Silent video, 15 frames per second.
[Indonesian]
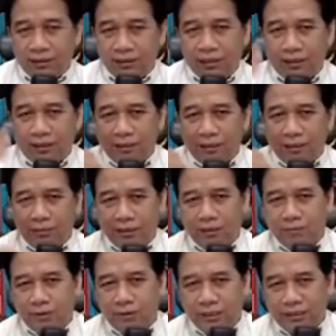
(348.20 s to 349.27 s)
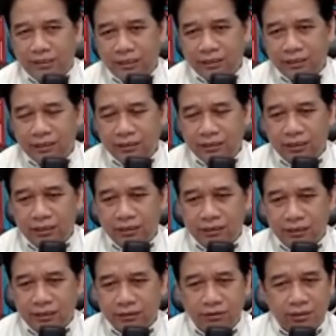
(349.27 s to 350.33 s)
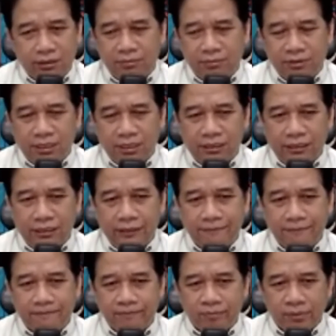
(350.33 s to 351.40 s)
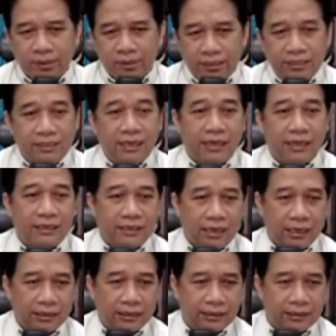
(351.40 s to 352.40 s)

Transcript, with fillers: yang namanya politik identitas itu tidak bisa dihindarkan.